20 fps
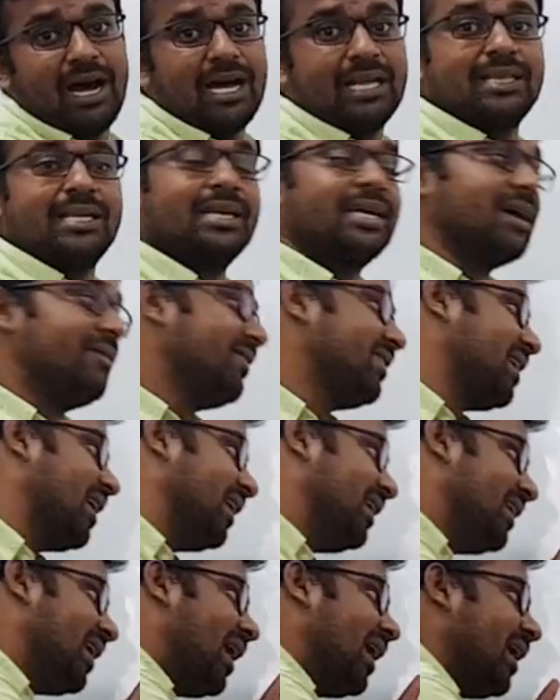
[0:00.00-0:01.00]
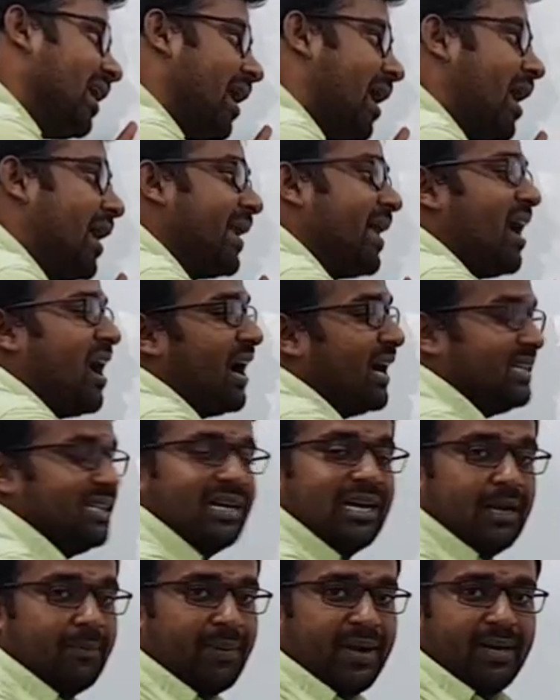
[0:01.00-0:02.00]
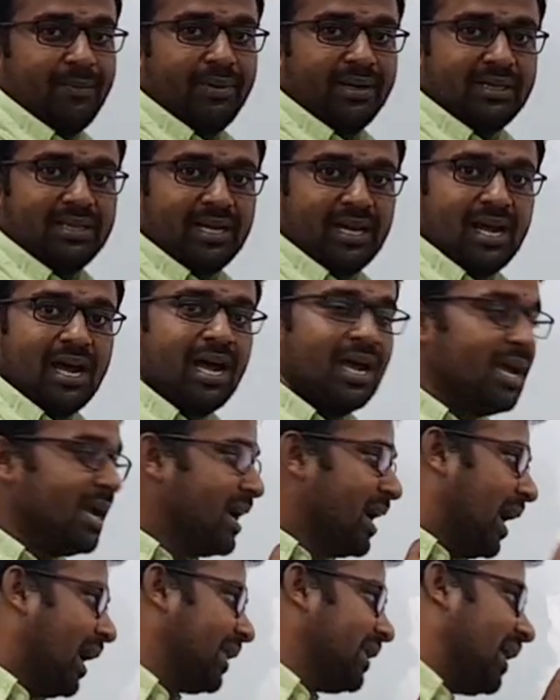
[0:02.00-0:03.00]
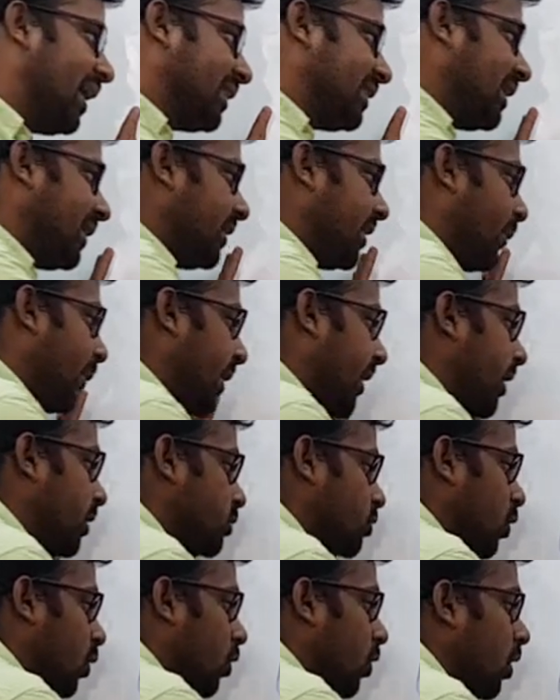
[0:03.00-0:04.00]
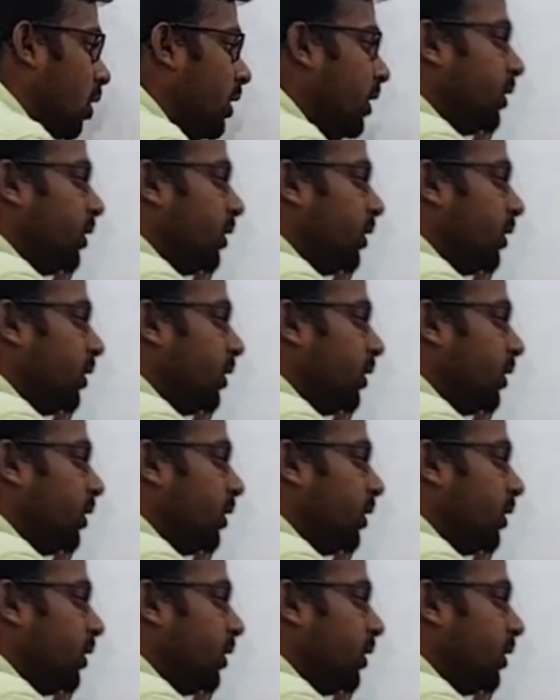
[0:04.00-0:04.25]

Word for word: அதற்கு அவன் கல்லால் ஆன ஆயுதங்களை பயன்படுத்தினான் அதனால தான் அதை நம்ம என்னென்னு சொல்கிறோம்